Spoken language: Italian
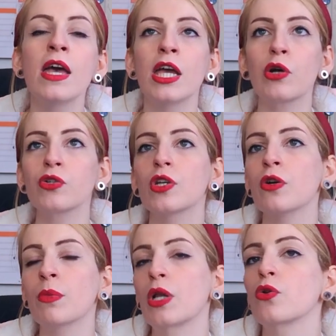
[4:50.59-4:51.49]
e così
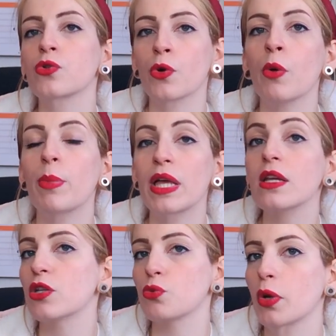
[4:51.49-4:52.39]
come lo sono per
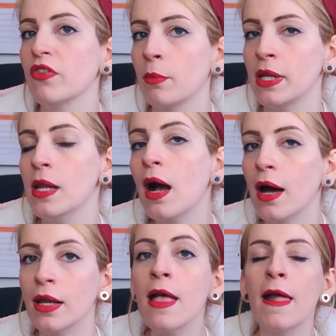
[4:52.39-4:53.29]
i suoi
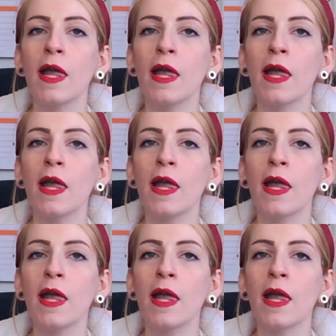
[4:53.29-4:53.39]
familiari.